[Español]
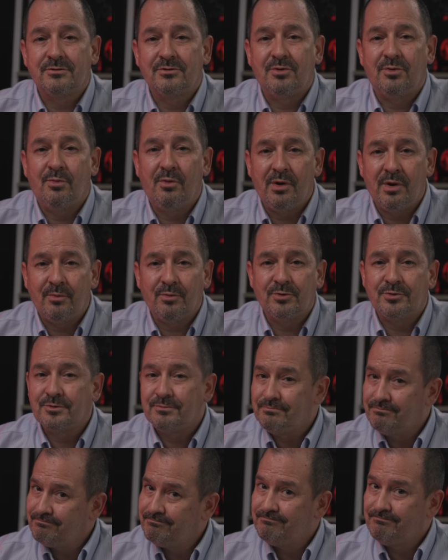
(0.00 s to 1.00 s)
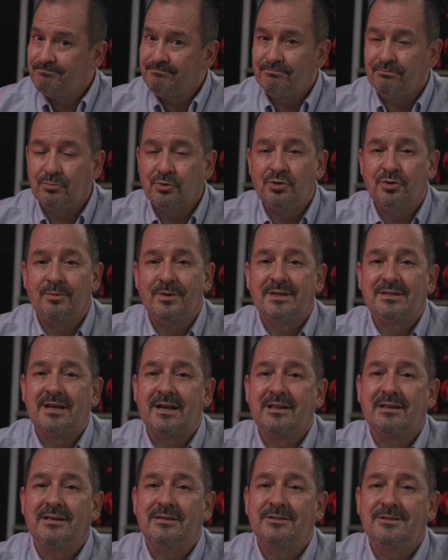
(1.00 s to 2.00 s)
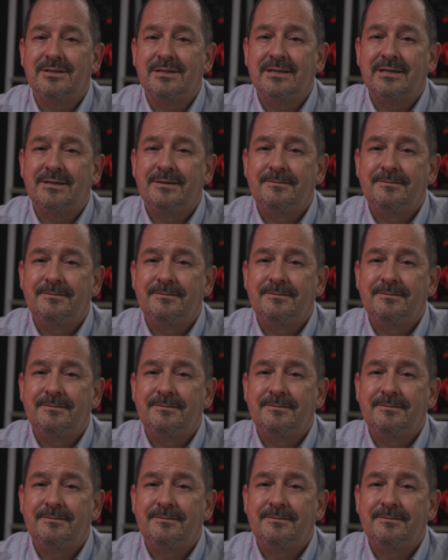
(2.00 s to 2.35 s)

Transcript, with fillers: como vemos mucho más alta en China.